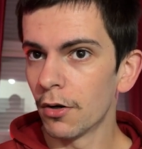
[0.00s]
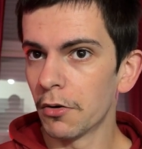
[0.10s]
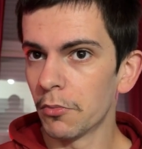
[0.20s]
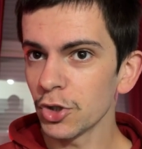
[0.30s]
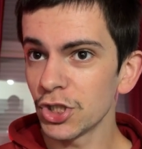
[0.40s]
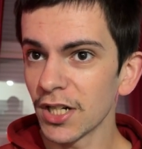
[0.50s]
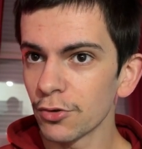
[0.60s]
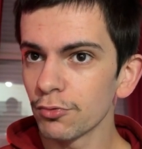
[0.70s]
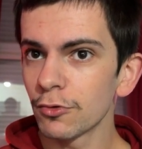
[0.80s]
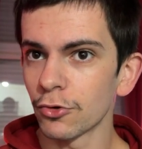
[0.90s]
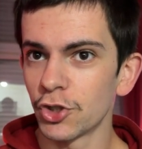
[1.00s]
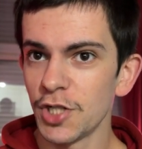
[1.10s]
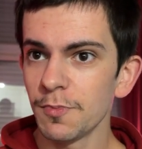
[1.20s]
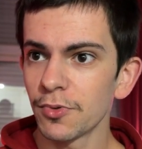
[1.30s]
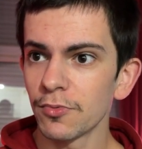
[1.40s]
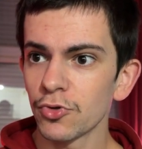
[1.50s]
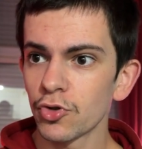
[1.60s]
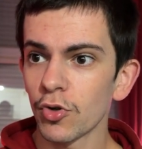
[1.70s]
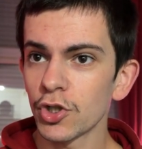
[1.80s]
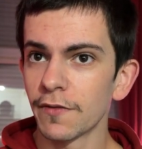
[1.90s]
Euh, moi j'ai un doute sur Jeep.
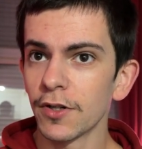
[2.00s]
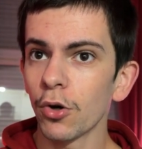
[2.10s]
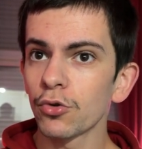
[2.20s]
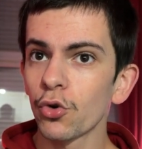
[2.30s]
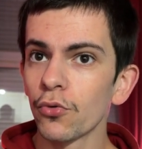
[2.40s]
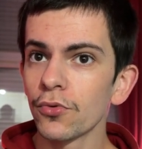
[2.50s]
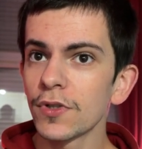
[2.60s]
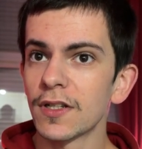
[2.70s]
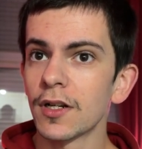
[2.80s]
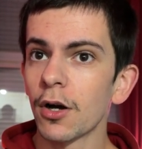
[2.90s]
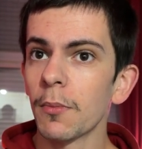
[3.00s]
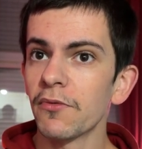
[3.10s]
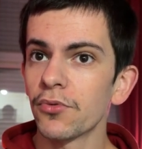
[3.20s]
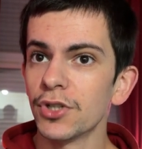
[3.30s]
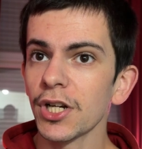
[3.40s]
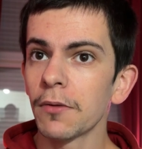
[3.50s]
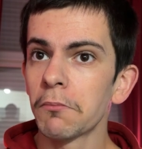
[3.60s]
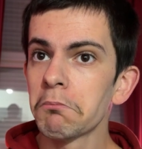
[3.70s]
Je crois que j'avais entrevu qu'ils allaient quand même venir.